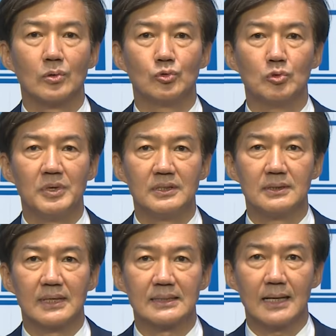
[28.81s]

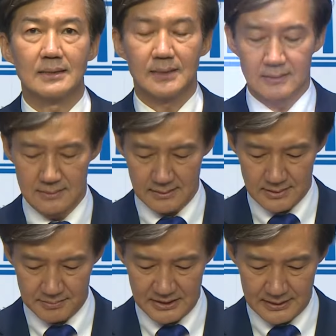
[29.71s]
국민들께 상처를
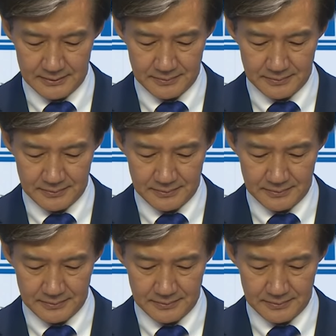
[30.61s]
드렸습니다.